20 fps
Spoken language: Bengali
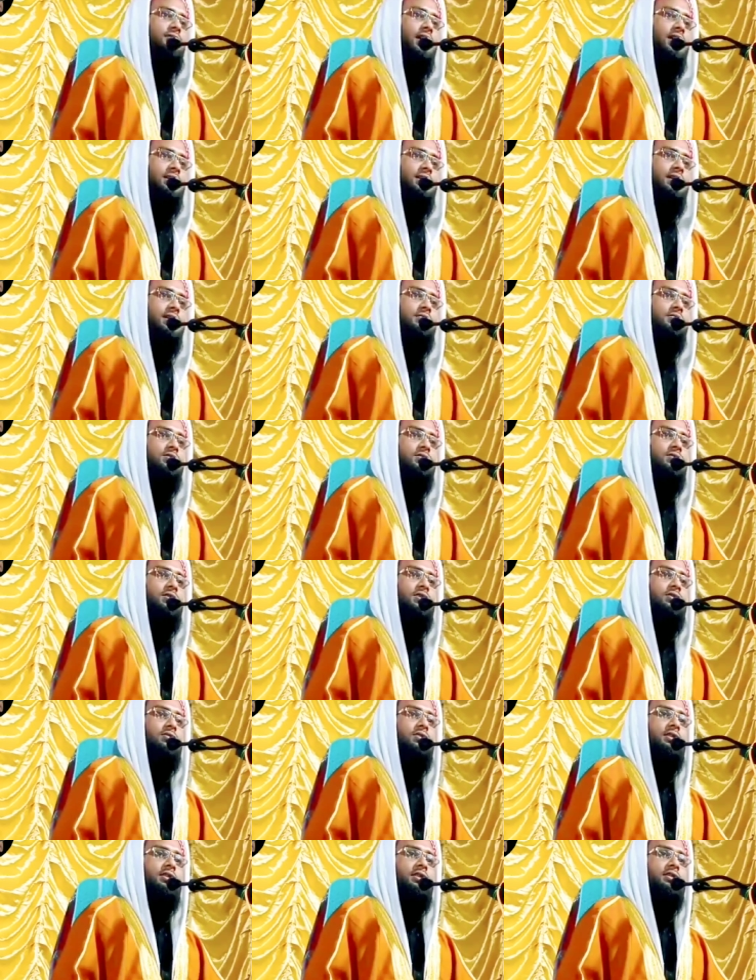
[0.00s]
আর জায়গা না
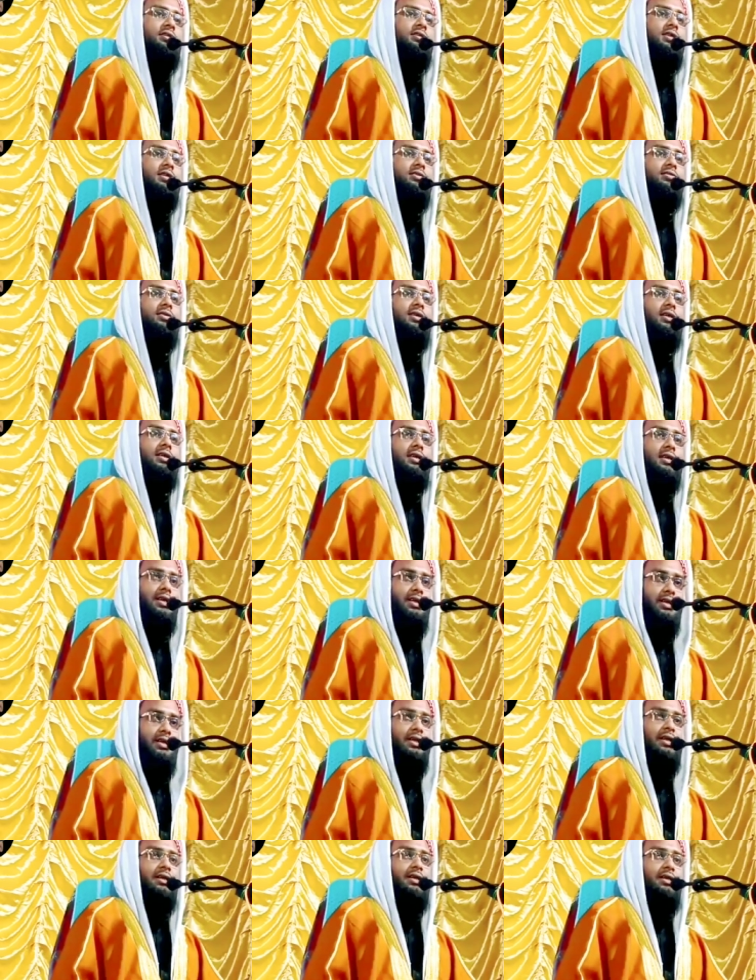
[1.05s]
শয়তান জানি কোথার করি
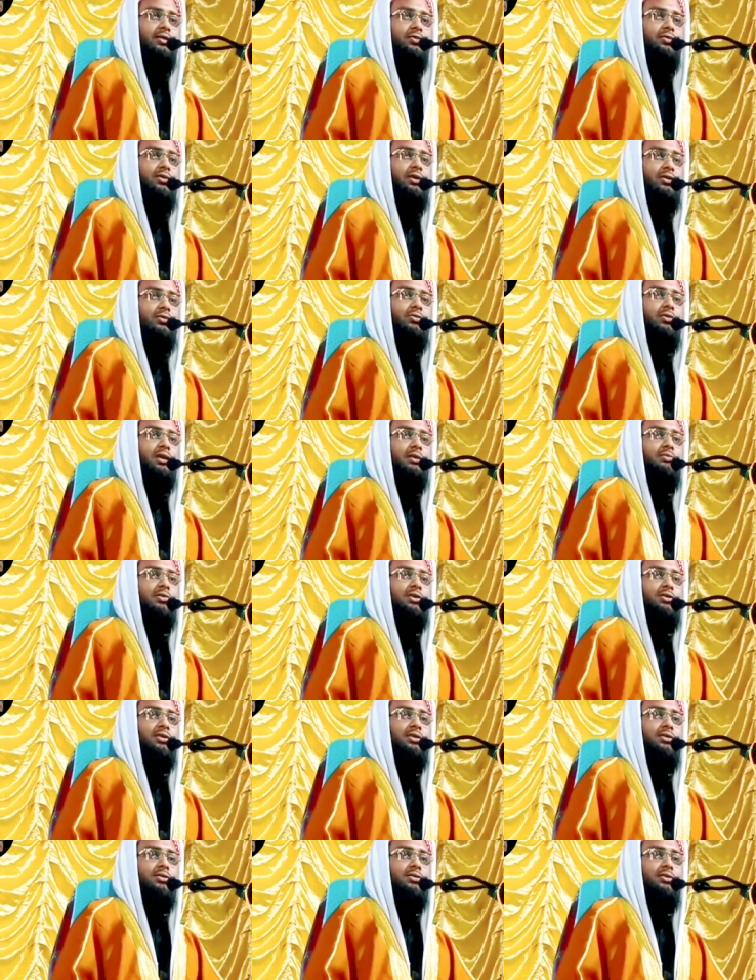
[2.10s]
নে নে তুই কুকাম
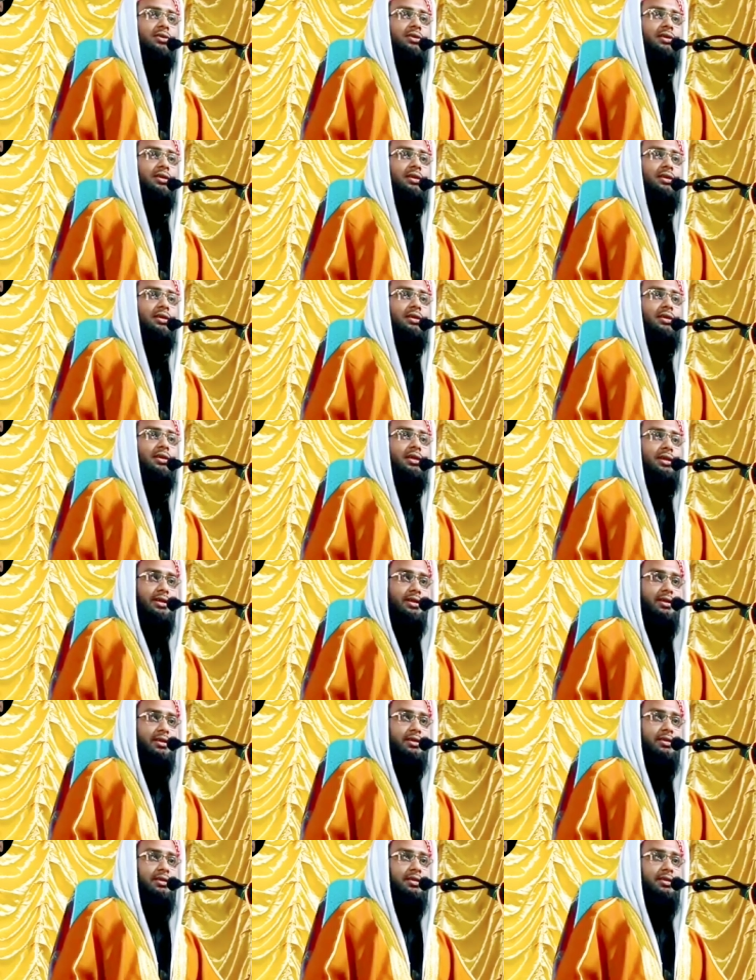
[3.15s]
করছ তুই
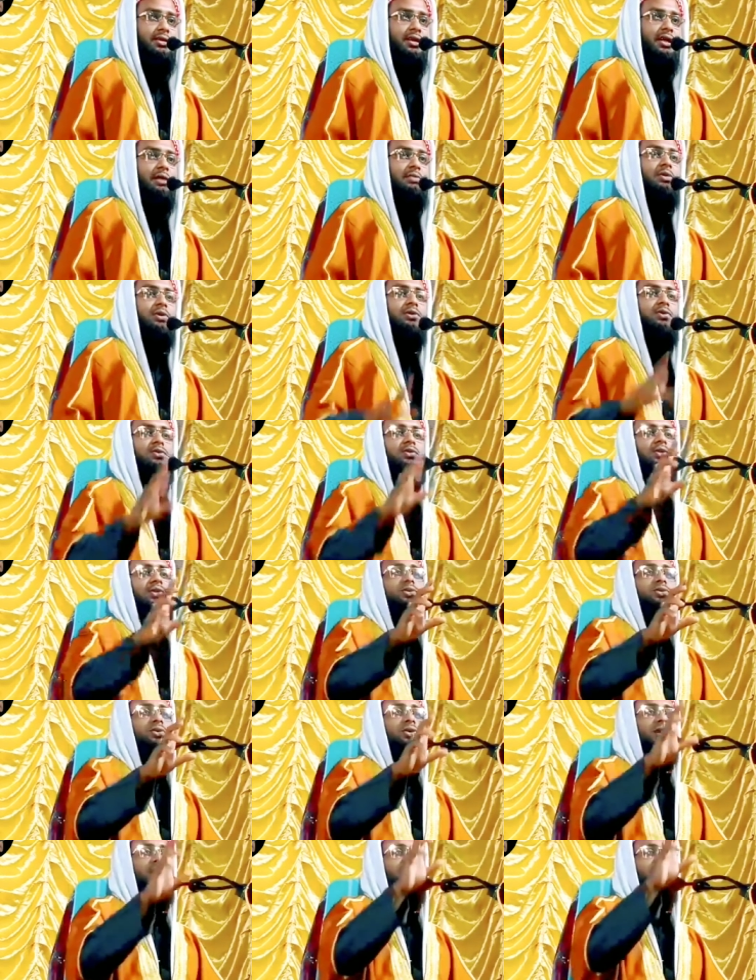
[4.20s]
হ্যাঁ আমাকে ধৈর্য
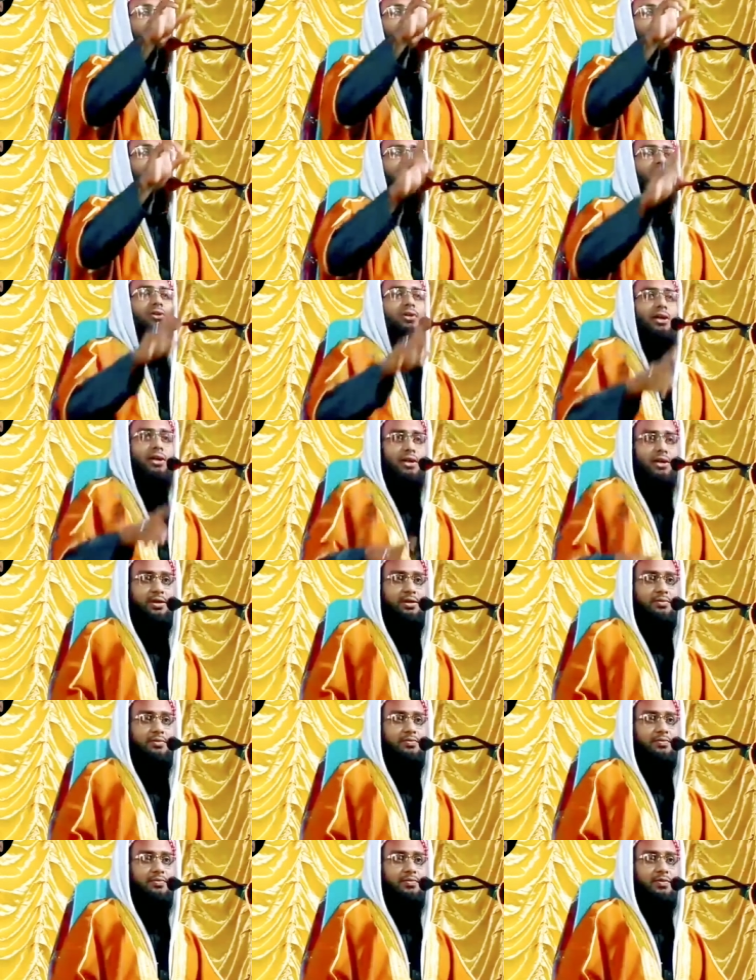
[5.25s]
নাই সহ্য নাই
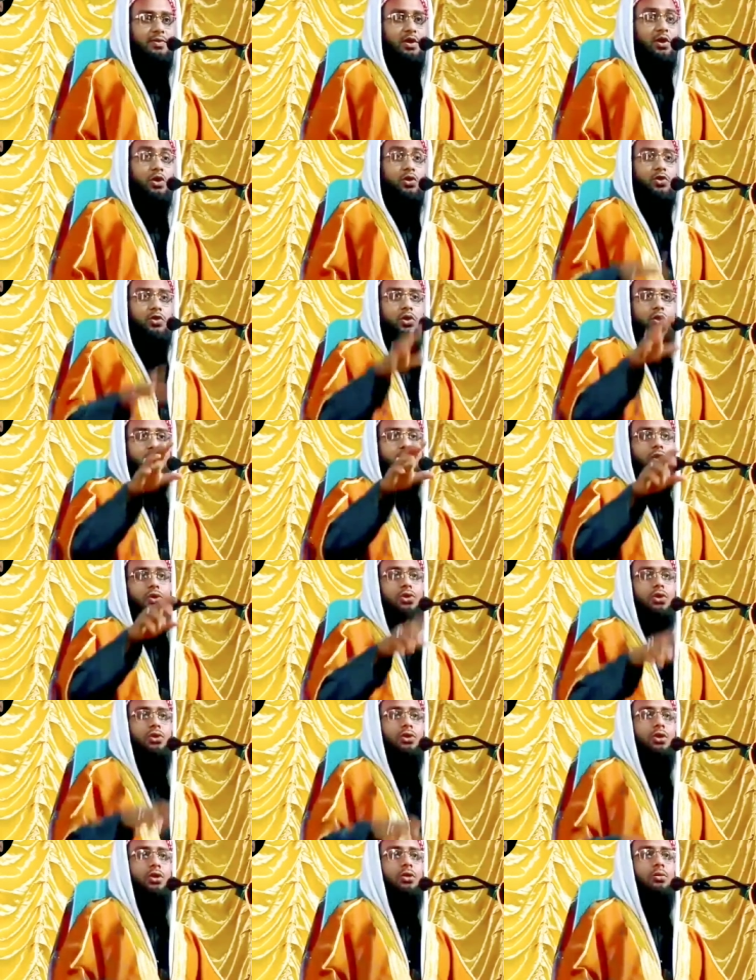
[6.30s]
ধৈর্য
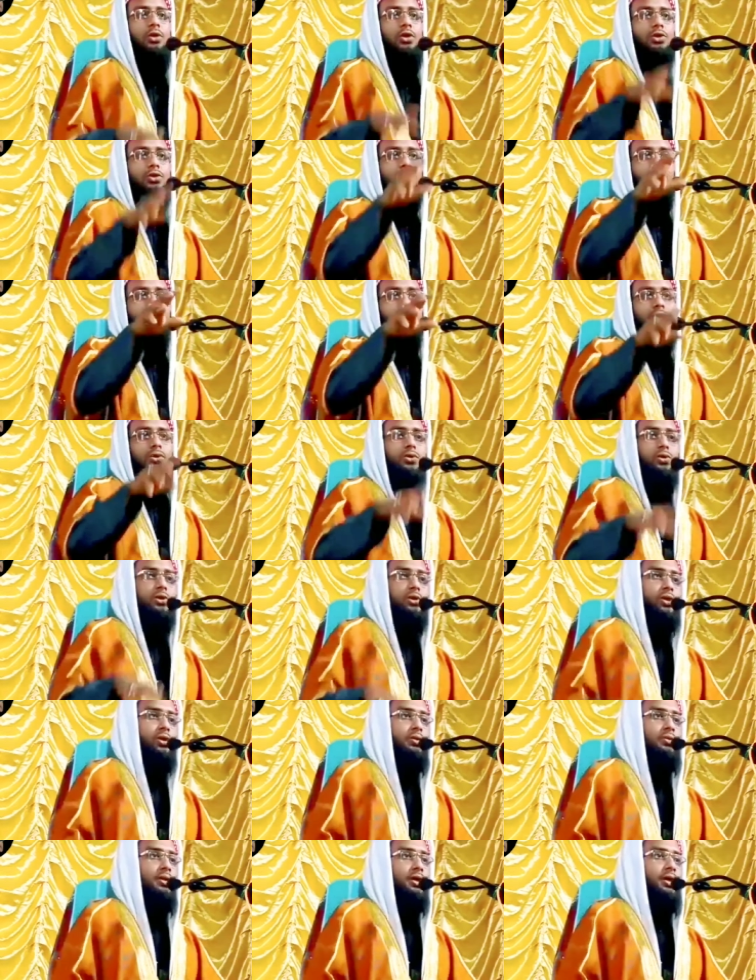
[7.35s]
করতে হবে সহ্য করতে
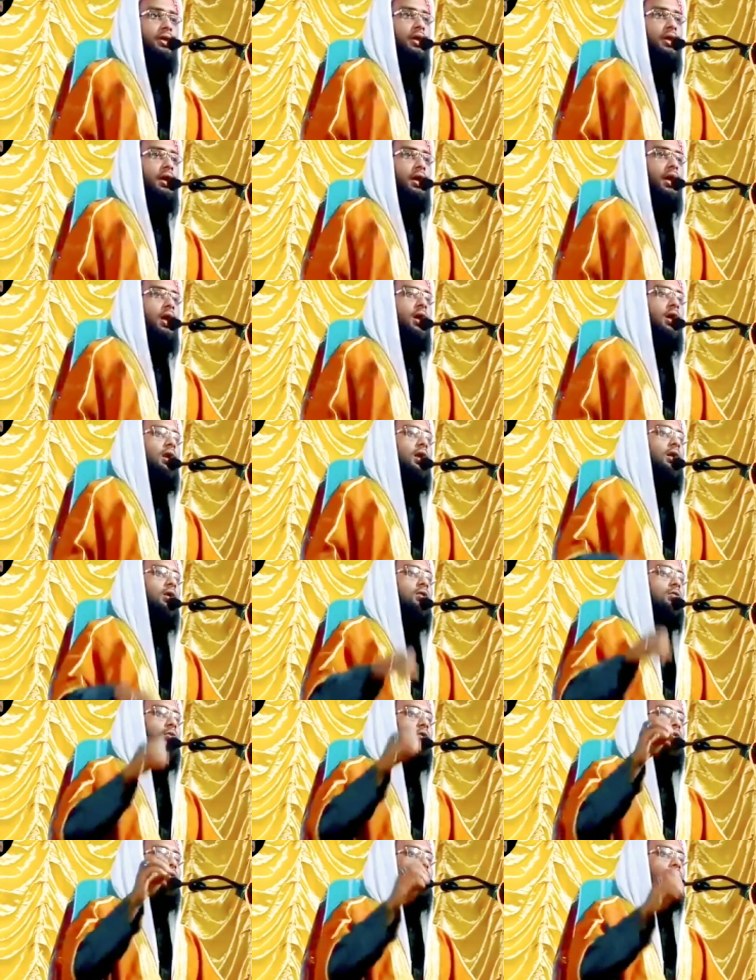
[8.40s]
হবে আল্লাহর
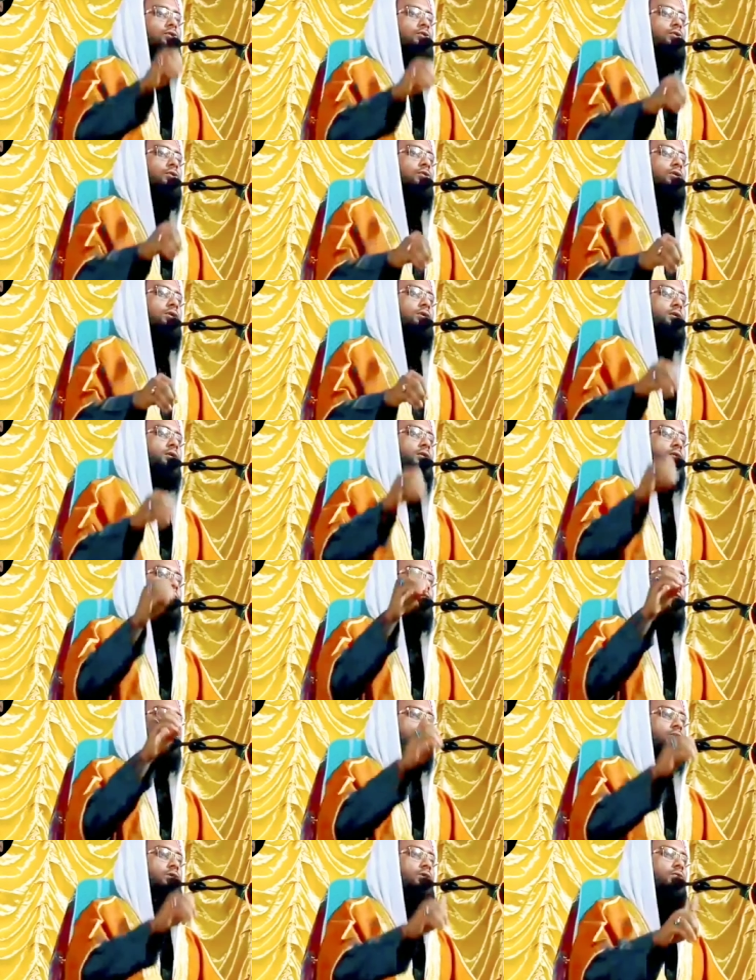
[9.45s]
নবী ধৈর্য আসিল
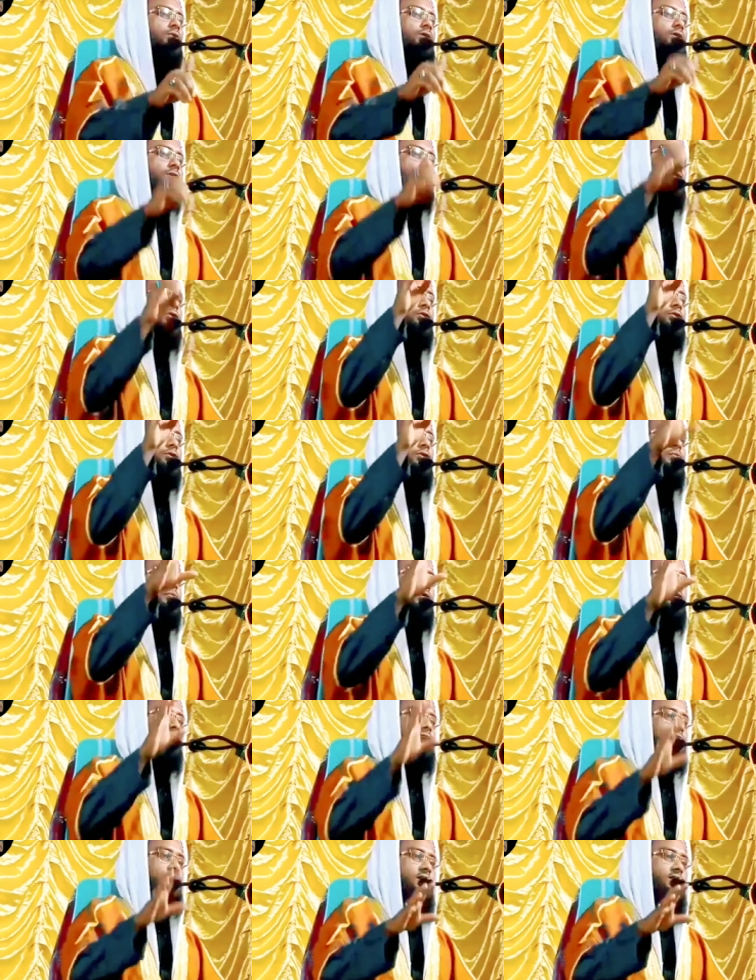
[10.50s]
সহ্য আসিল
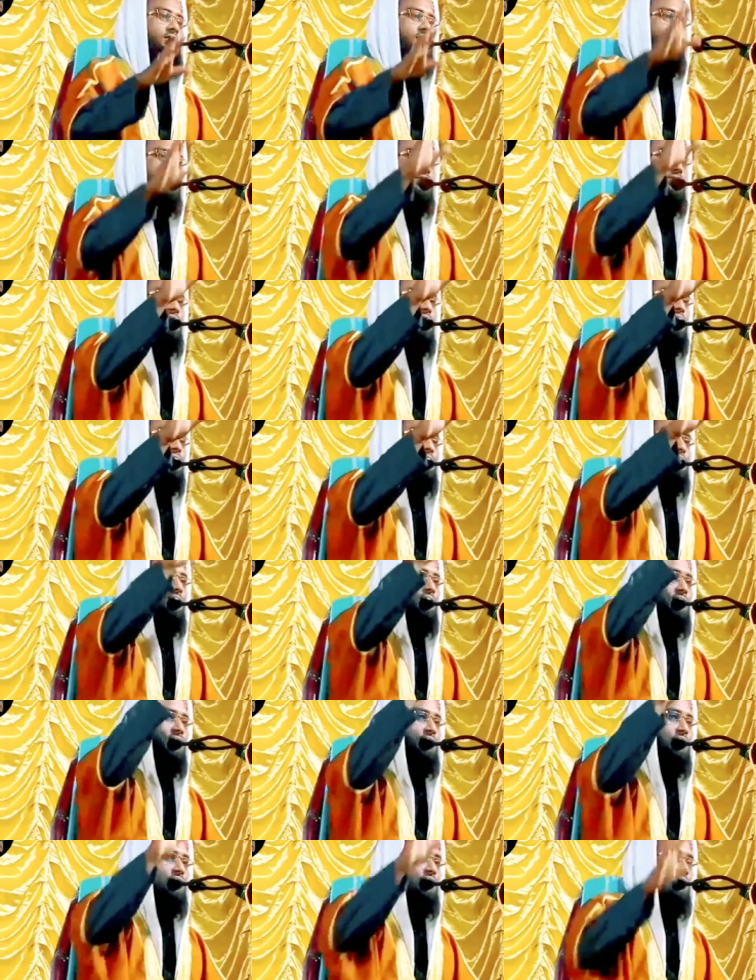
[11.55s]
সবকিছু আসিল জোরে জোরে
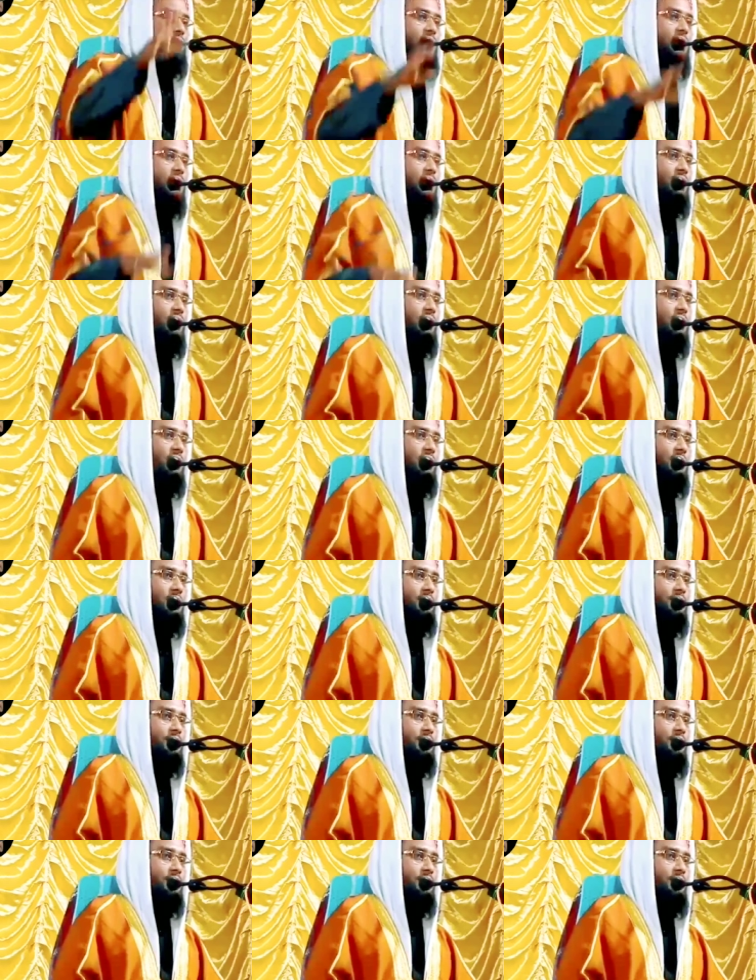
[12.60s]
করি আল্লাহ